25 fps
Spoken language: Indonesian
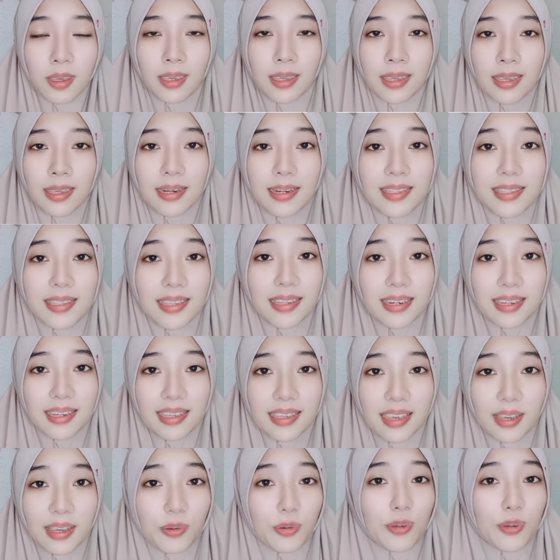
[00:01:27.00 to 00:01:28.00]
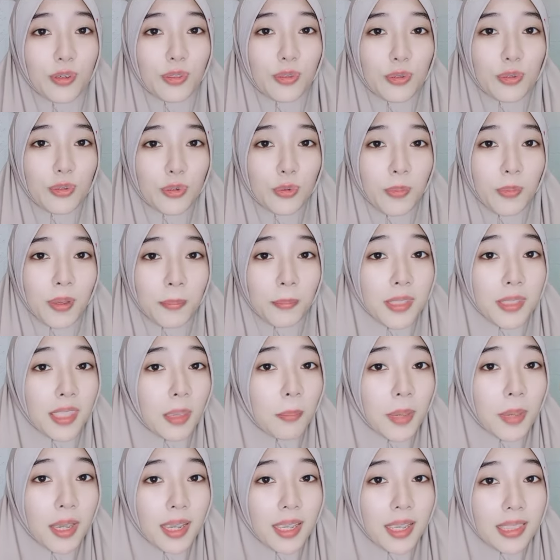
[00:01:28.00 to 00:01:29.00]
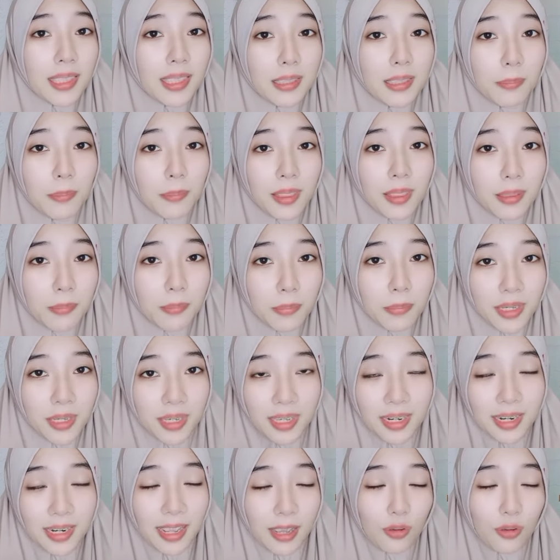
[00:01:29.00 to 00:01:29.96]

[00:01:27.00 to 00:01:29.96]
Di sini aku itu cuman menyemangati teman-teman,